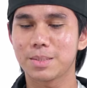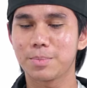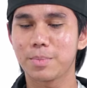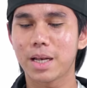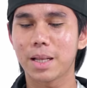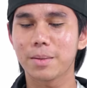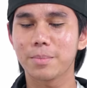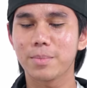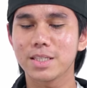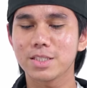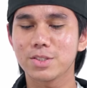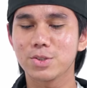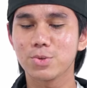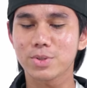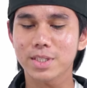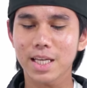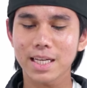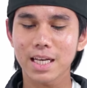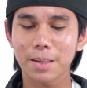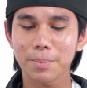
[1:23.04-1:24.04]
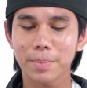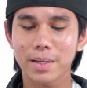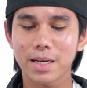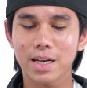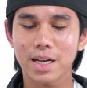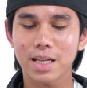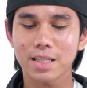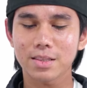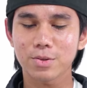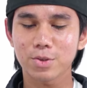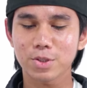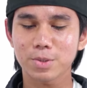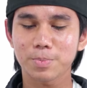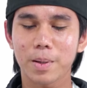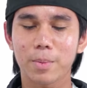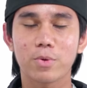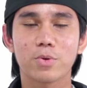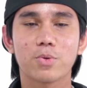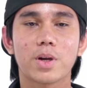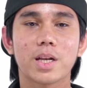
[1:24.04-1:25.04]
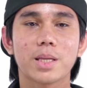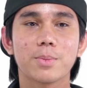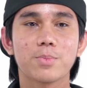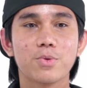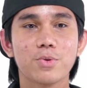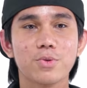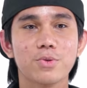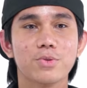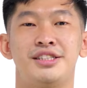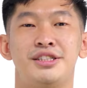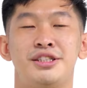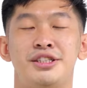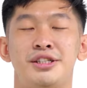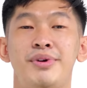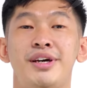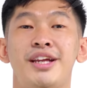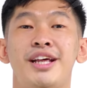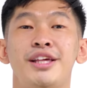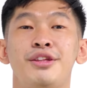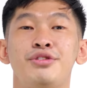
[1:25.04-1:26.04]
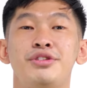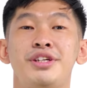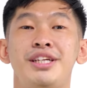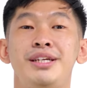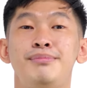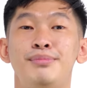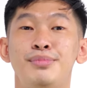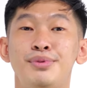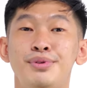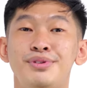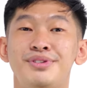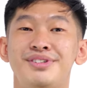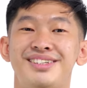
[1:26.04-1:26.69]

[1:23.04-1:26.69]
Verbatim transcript: Sembilan belas juta delapan ratus empat puluh dua ribu. Sembilan ratus ribu?